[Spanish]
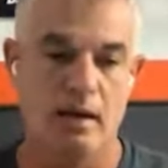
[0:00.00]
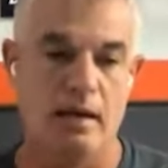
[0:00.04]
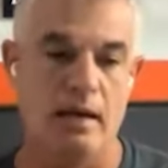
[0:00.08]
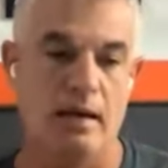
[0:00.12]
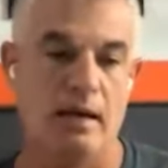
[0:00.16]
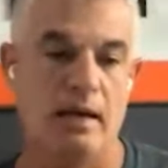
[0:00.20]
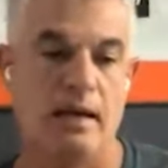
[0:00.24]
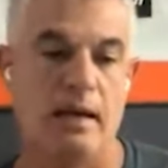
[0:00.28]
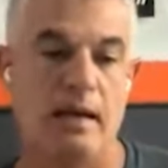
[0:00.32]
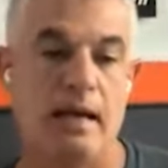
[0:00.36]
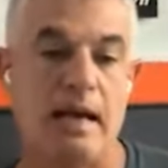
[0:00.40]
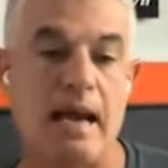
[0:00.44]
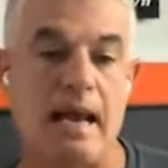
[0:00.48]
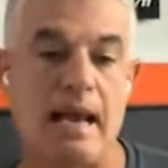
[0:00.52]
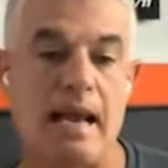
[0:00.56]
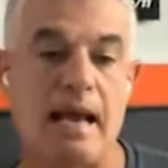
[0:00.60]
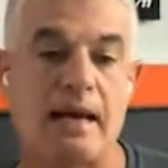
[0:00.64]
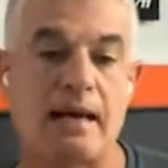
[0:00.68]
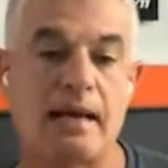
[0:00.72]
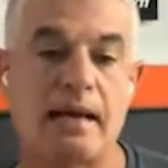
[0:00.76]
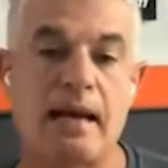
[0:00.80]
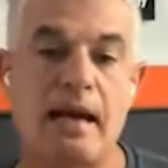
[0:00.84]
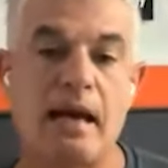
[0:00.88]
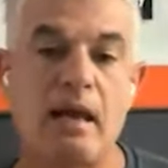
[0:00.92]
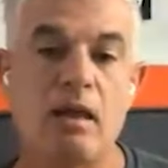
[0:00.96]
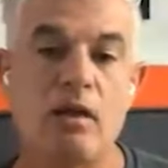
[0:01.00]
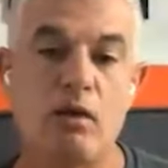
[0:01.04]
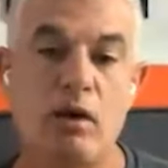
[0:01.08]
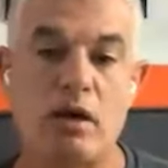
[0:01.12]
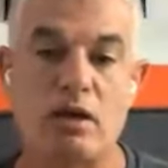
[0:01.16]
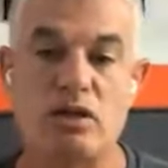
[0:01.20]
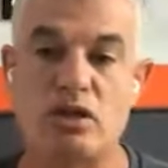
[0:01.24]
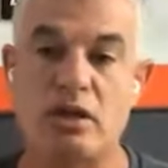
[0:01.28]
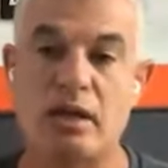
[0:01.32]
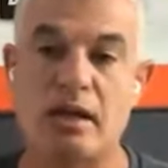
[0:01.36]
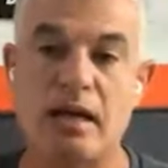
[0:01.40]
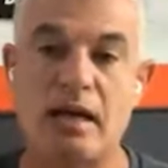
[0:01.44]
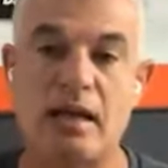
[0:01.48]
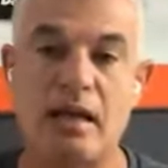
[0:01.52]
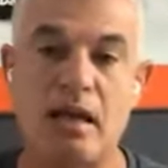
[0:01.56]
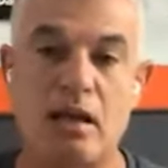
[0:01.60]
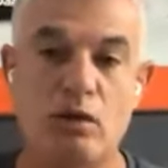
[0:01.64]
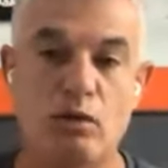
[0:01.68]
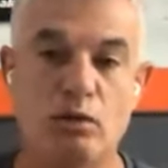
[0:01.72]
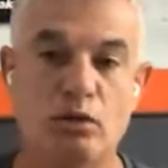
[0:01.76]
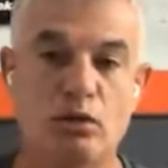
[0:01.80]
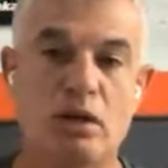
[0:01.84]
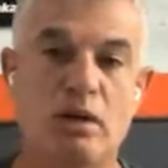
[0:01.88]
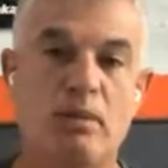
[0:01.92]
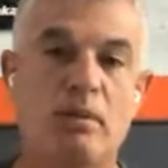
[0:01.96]
eh, la largada o la llegada
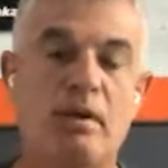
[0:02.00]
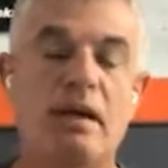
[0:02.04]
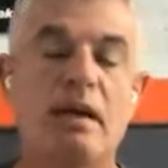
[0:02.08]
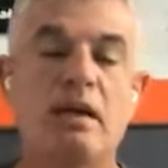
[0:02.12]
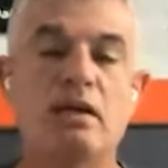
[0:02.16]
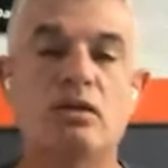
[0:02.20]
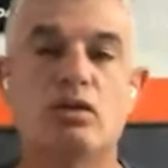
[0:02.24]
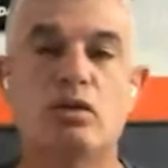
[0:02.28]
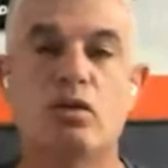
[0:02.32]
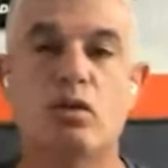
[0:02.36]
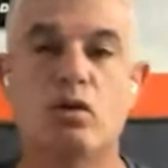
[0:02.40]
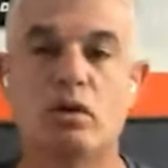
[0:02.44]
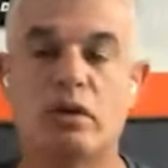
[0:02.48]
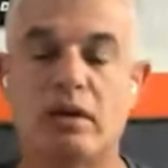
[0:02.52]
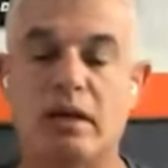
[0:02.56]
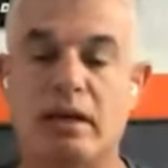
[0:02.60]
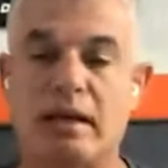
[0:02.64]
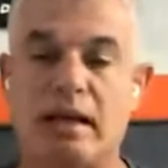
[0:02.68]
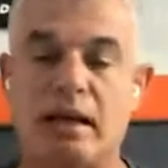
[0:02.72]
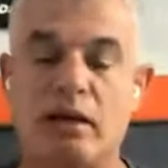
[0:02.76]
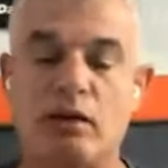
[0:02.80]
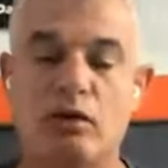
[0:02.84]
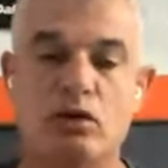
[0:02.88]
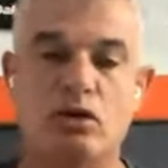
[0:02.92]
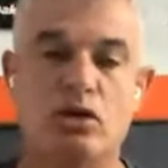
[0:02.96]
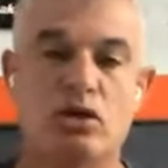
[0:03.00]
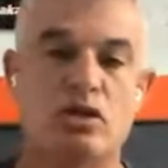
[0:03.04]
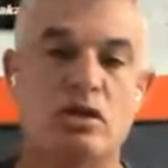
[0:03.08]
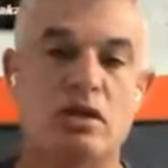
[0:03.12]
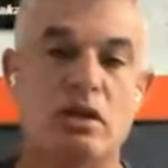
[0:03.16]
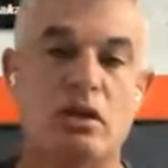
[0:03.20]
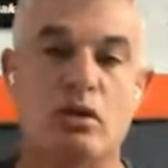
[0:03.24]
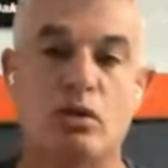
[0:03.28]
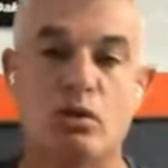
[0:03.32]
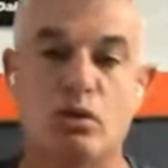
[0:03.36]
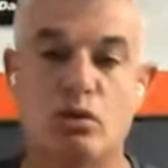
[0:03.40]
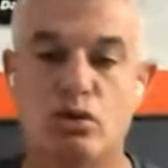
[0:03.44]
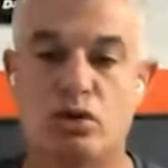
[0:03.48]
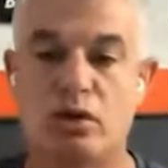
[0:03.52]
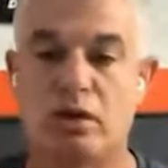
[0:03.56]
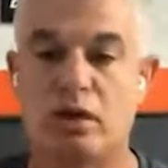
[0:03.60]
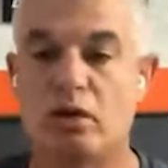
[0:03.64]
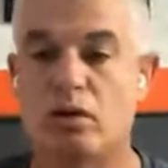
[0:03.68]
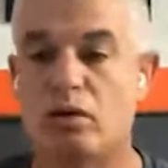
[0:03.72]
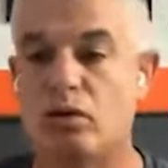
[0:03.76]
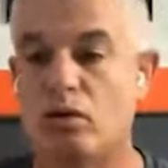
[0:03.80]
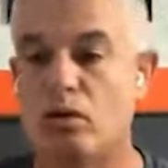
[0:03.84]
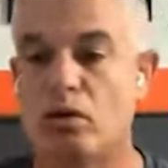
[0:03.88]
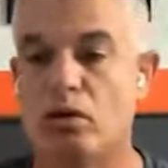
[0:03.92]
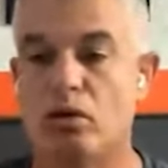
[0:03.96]
de UTVs o que en la noche se
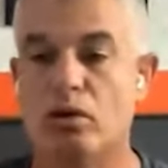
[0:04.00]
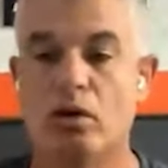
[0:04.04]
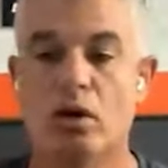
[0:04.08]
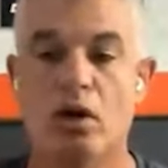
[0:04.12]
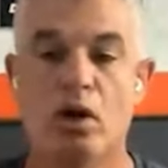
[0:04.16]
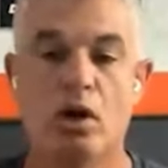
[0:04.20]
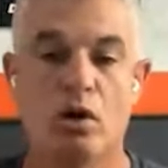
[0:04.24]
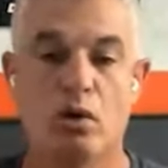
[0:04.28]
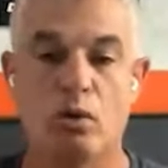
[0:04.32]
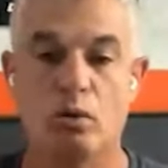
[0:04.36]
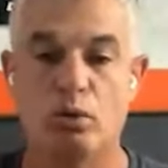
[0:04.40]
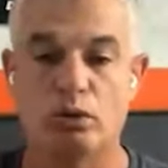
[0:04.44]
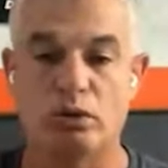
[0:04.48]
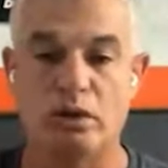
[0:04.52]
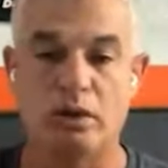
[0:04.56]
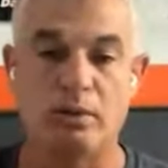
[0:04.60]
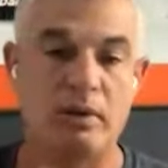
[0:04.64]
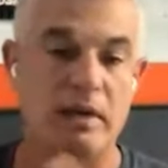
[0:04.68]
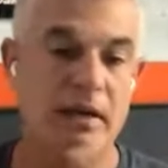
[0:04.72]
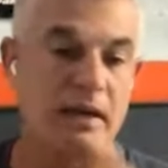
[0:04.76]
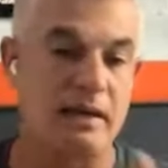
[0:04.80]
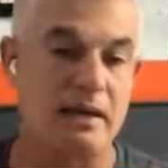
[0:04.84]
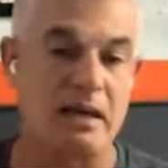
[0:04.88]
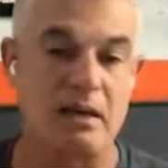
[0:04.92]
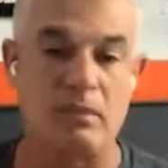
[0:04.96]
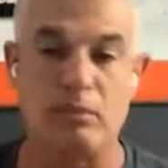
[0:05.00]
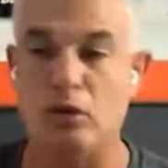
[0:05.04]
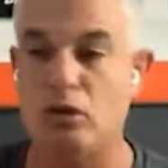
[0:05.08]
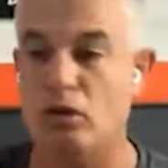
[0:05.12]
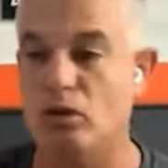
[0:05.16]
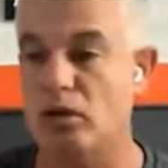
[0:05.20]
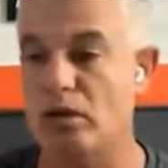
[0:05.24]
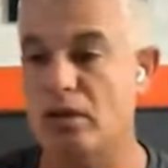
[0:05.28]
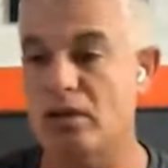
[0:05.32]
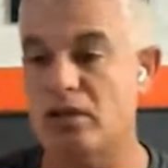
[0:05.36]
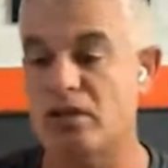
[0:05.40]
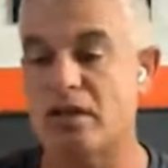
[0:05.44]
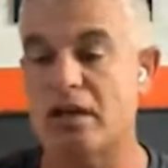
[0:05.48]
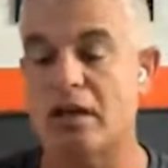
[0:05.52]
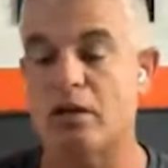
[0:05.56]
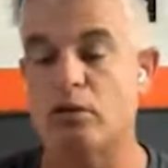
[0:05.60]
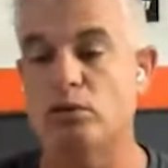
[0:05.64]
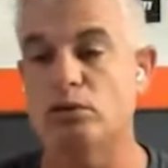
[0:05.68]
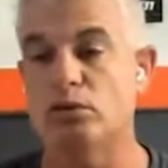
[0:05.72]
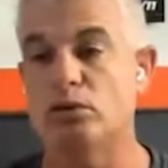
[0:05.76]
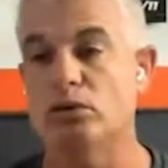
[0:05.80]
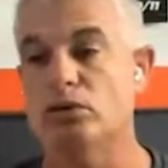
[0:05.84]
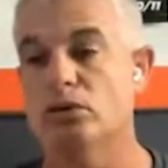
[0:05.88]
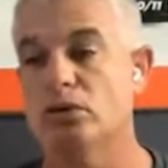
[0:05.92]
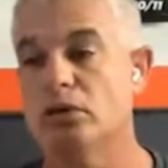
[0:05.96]
crucen con UTV, camiones,
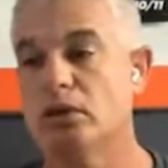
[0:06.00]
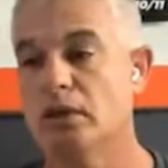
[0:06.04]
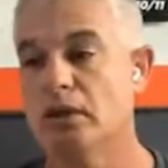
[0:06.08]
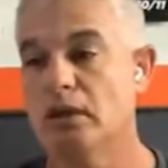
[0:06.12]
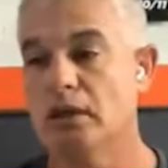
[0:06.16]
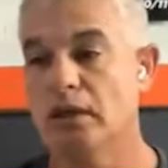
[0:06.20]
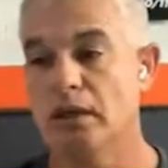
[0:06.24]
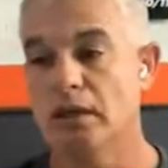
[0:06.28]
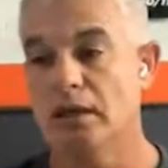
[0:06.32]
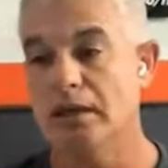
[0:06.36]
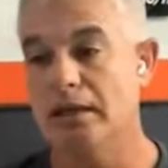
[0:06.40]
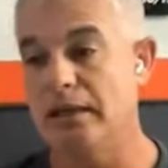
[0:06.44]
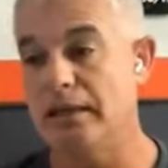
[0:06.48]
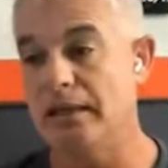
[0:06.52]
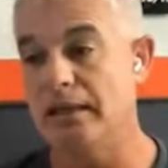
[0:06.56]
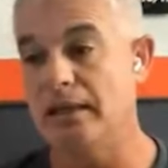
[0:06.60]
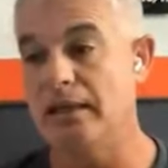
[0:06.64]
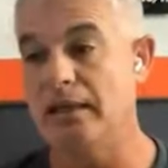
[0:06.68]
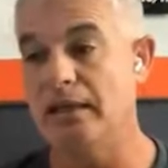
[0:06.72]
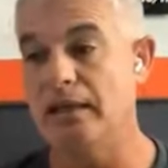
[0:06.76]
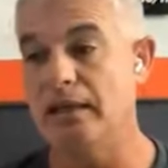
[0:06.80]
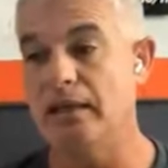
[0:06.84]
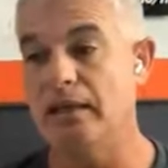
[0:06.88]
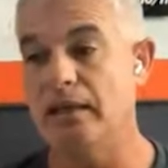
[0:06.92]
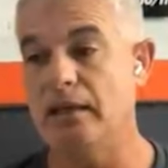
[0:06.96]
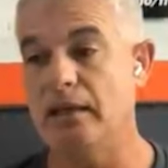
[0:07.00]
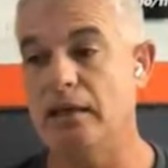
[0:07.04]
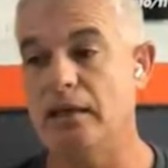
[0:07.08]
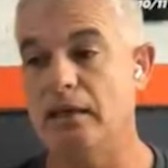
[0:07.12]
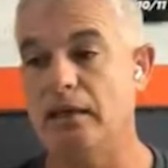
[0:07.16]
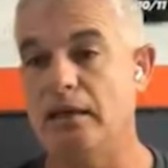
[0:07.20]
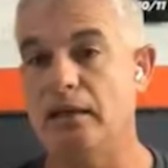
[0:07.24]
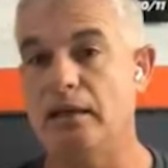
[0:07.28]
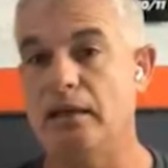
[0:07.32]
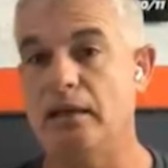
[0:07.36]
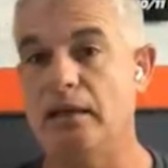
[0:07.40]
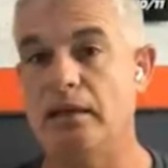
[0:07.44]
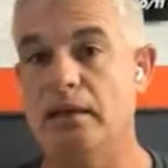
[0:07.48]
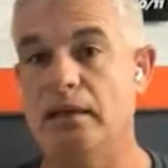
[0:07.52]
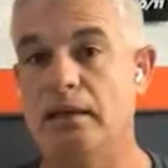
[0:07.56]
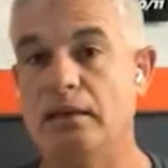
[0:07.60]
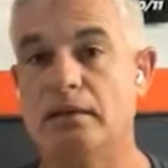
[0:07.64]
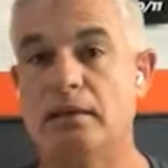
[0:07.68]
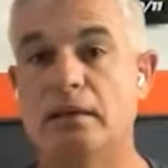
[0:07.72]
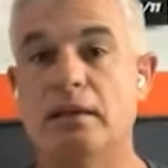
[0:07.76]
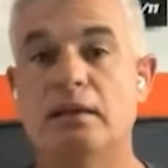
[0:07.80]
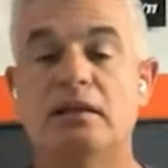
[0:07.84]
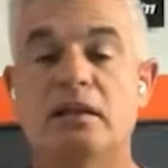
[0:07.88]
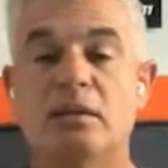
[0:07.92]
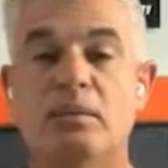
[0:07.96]
autos. Y
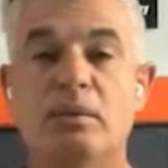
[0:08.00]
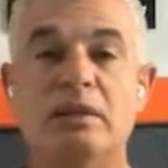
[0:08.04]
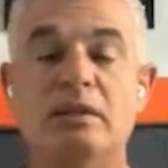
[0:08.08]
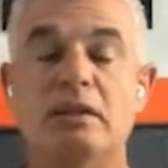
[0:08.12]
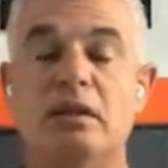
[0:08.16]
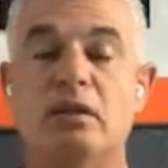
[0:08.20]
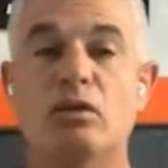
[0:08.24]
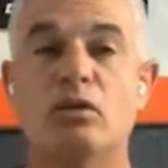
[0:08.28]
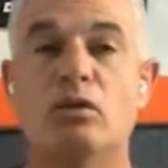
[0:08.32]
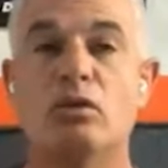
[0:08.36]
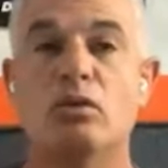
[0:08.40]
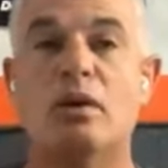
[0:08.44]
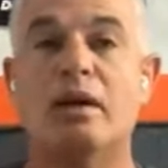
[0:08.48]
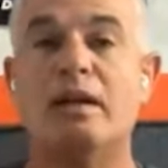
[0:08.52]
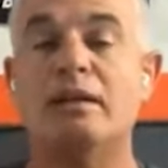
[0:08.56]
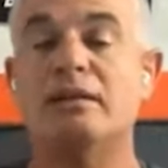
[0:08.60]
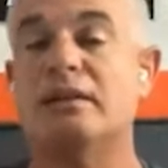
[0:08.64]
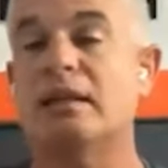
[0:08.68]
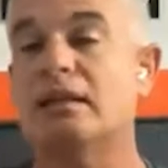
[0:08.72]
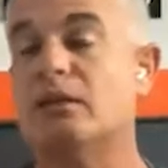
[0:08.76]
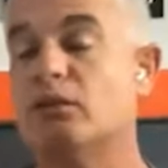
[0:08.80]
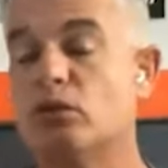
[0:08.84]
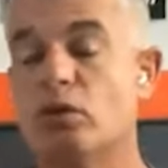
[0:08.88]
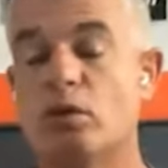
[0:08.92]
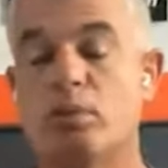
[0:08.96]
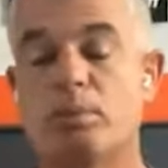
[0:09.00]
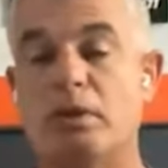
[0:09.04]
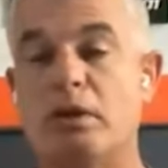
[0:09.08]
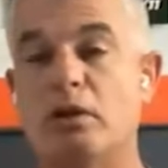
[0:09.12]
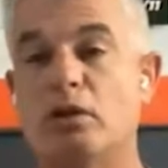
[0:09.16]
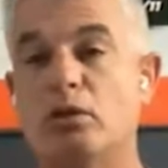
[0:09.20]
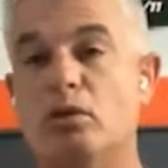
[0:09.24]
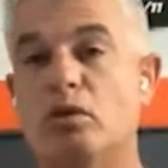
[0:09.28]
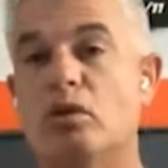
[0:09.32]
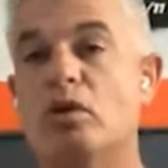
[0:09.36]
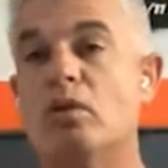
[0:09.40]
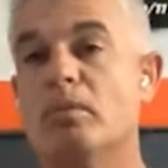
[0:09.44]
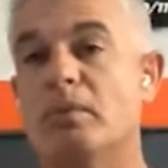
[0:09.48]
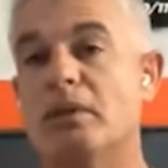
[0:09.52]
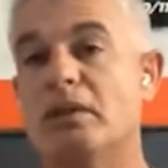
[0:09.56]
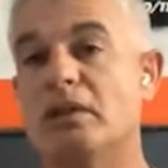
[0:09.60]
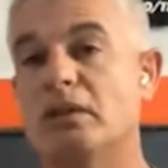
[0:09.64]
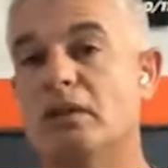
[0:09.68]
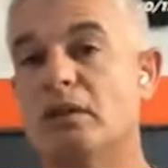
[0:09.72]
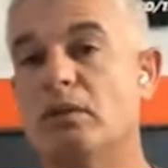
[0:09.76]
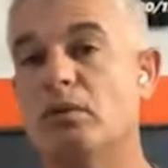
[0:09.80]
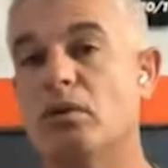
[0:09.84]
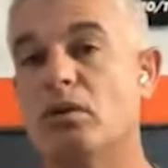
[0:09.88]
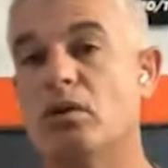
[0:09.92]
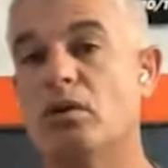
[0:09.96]
tristemente no, no hay tantos pilotos
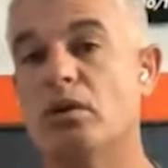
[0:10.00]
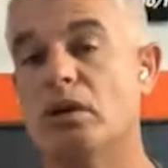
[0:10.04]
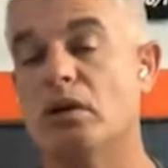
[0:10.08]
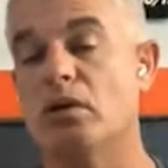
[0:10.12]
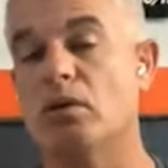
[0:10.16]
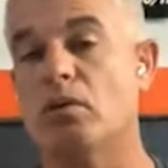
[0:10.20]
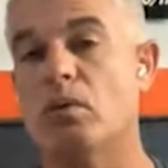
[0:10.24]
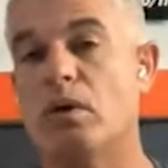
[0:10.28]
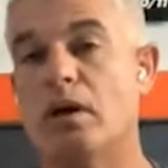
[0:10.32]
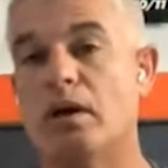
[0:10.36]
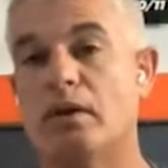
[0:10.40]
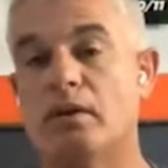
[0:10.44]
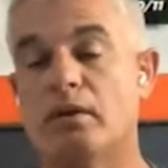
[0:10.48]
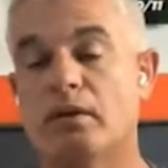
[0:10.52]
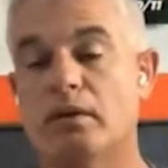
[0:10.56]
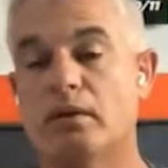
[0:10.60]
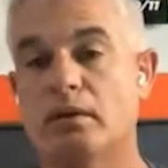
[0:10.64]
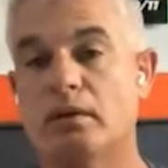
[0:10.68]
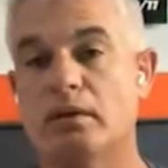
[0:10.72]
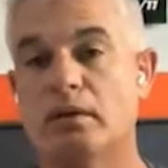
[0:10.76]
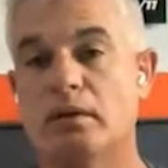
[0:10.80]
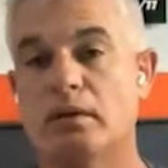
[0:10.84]
competitivos hoy en cuatro.